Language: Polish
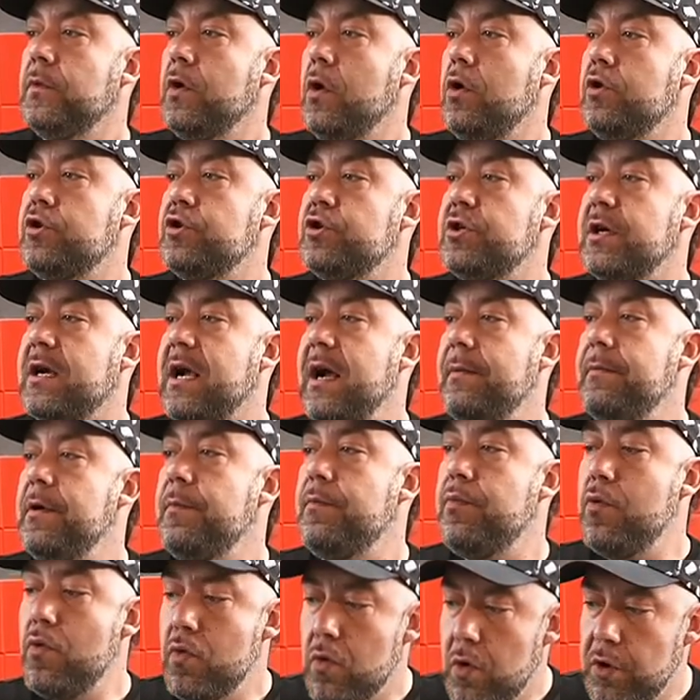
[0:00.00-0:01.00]
Odczekamy
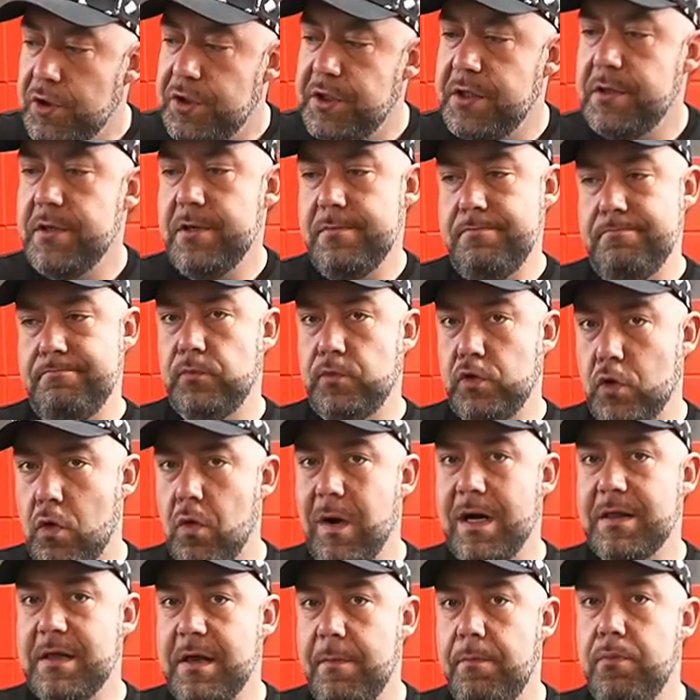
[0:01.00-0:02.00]
pół godziny,
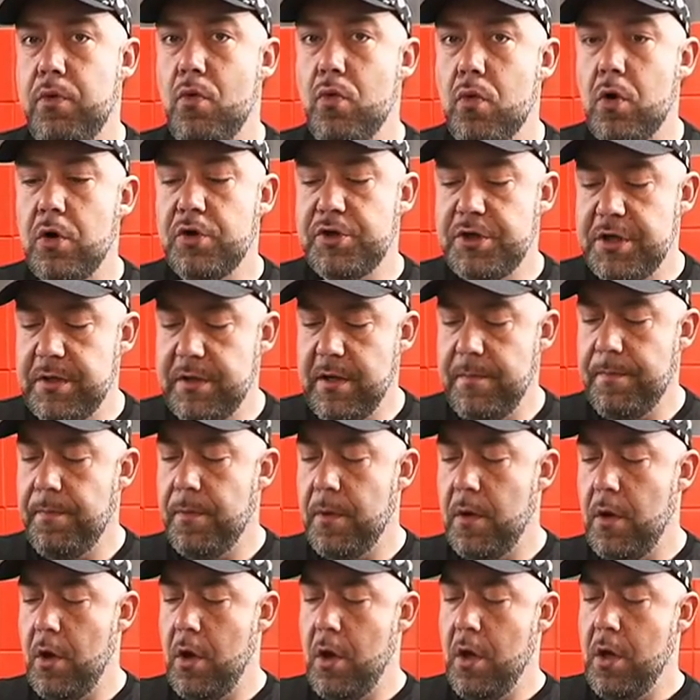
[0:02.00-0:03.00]
dokładnie pół godziny
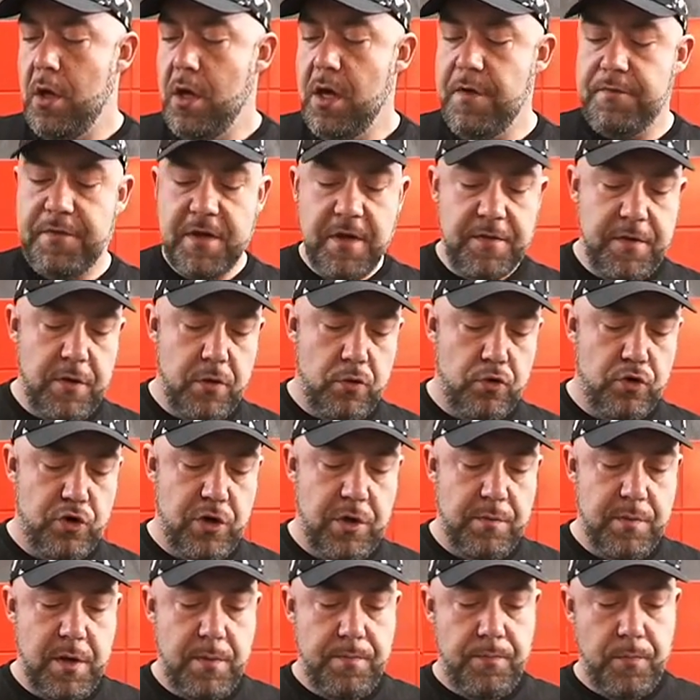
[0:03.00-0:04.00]
i wtedy
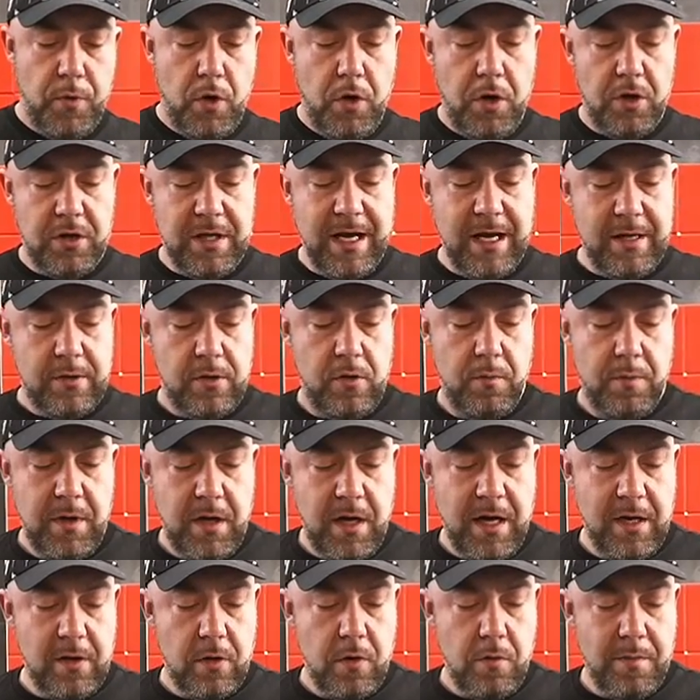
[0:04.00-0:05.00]
ruszymy od
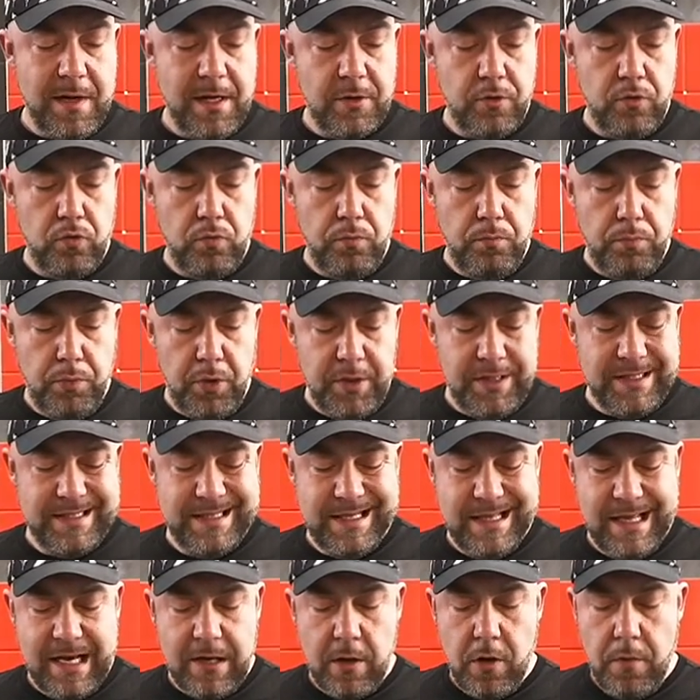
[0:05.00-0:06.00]
alkomatu
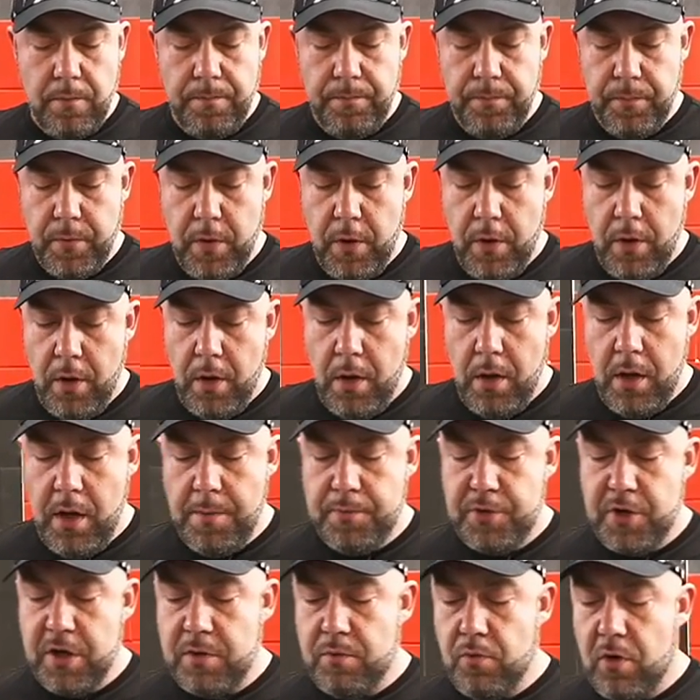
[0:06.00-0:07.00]
policyjnego i
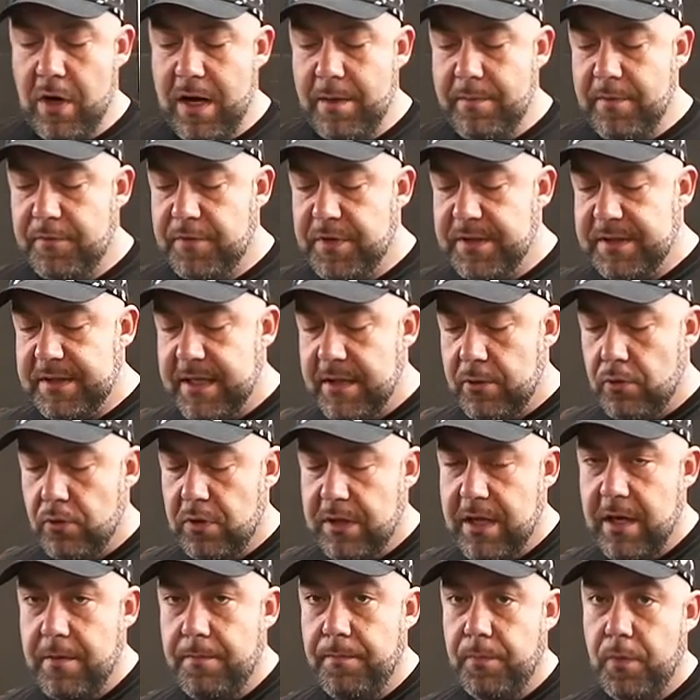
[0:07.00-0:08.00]
przedmuchamy wszystkie
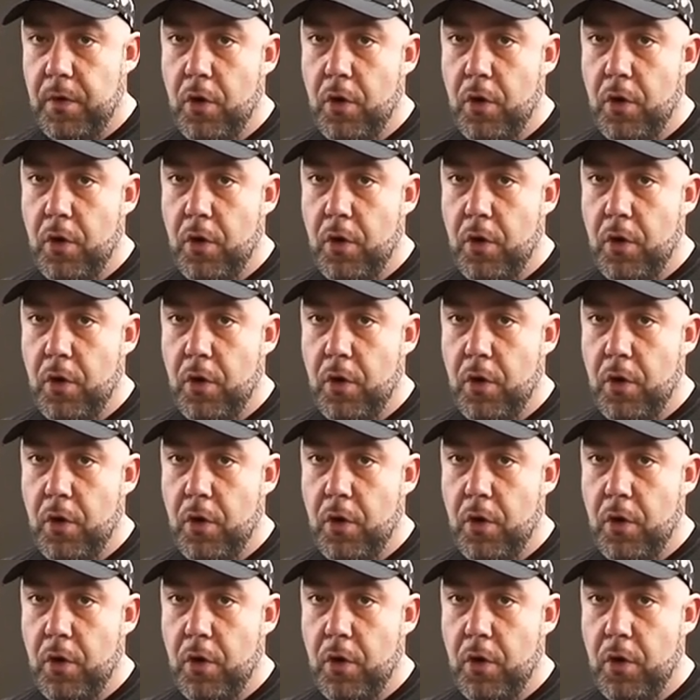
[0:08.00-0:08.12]
tutaj,